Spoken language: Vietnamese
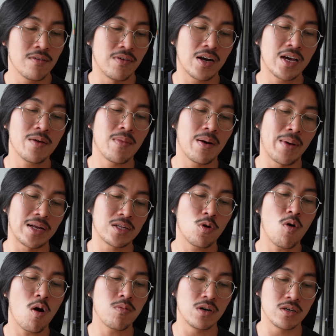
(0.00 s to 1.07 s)
Và khi mà bạn thu
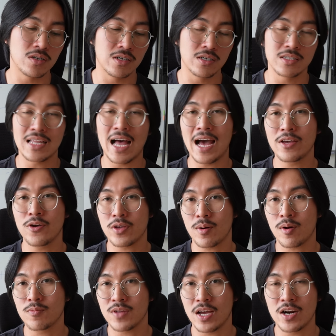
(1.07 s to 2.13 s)
hút được người ta vô
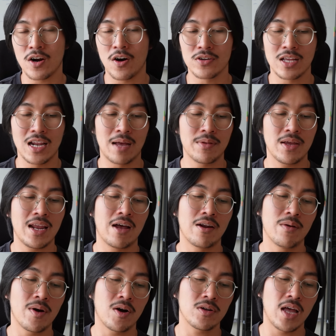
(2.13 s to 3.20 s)
trong công ty rồi thì làm thế nào
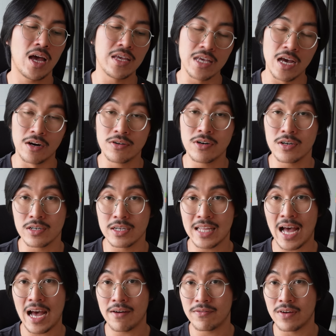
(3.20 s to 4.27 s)
để mà có thể giữ được người
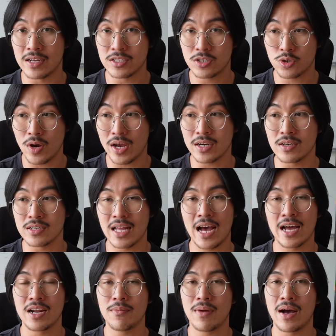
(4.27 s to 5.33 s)
ta và train người ta để